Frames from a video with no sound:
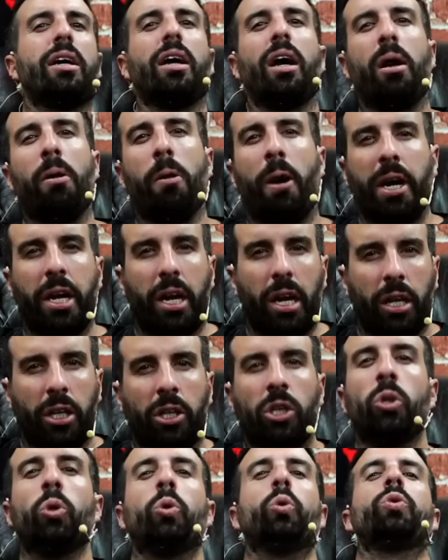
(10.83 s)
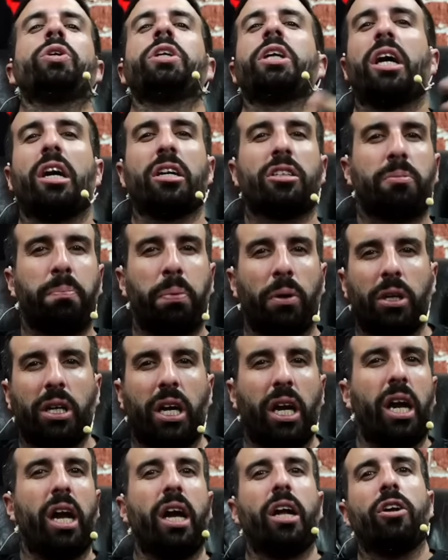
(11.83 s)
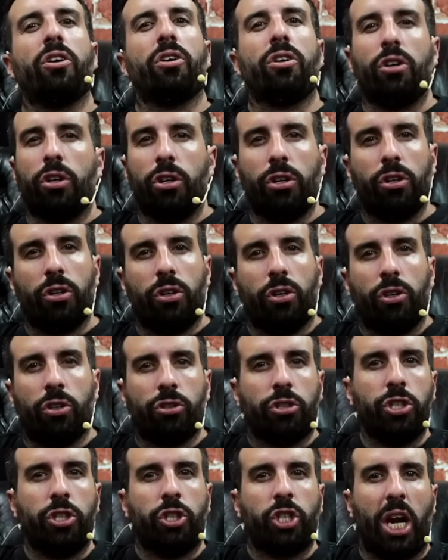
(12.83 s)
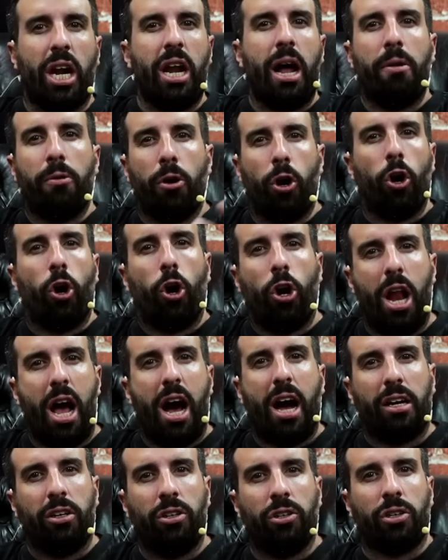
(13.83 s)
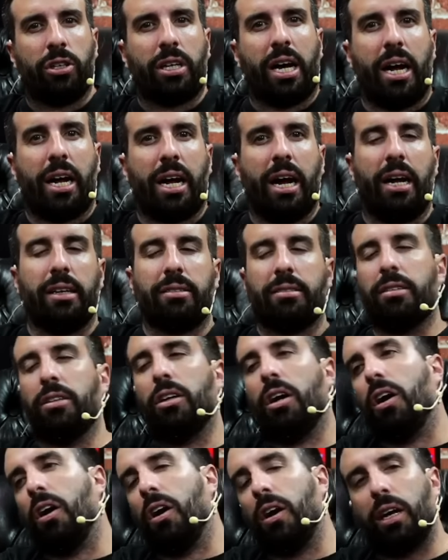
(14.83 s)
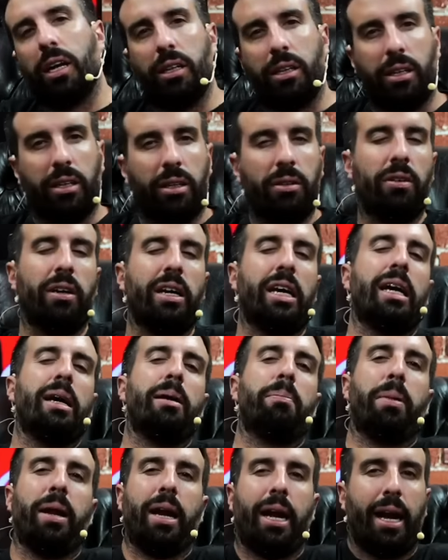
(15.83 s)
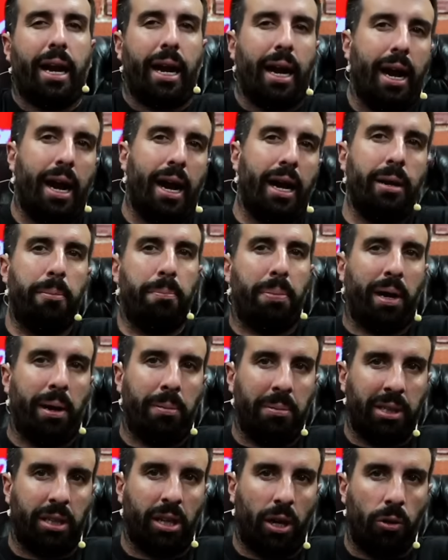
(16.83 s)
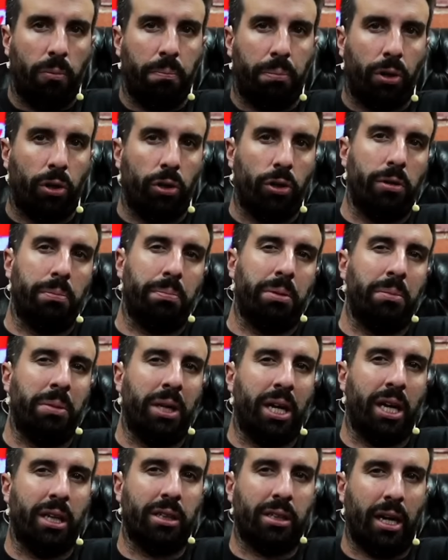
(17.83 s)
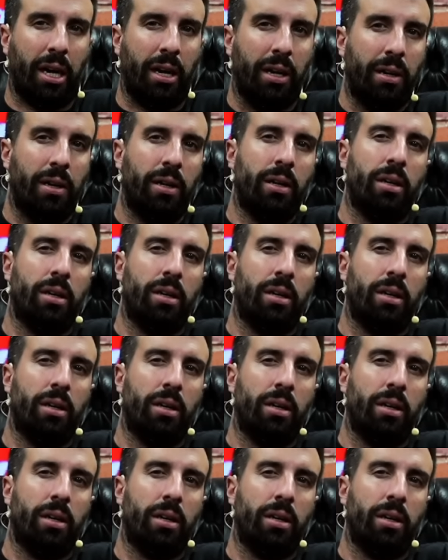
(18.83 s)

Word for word: el Bayern Núñez? ¿Por qué no nos hinchás las bolas, nos cargás? No, gente, no es para cargar, es para meterle un poco de pimienta